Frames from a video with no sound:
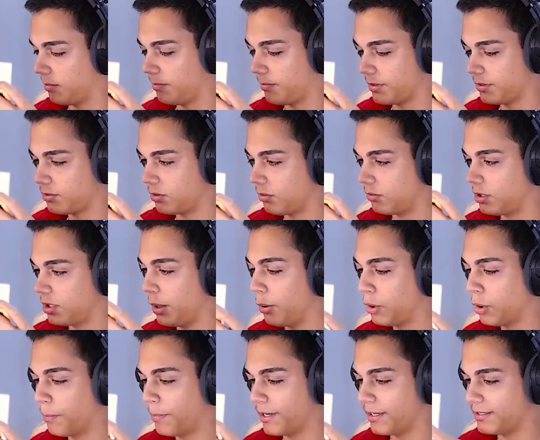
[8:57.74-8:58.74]
Eu só não tenho o
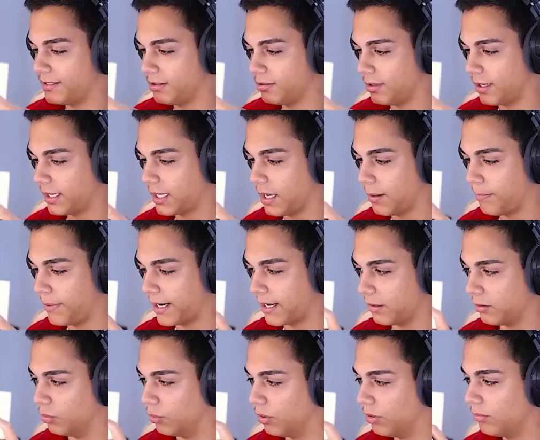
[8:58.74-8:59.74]
que eu preciso, né? Que é
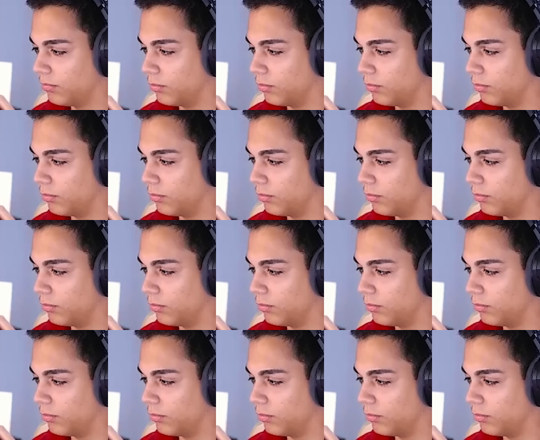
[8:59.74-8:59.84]
reparador.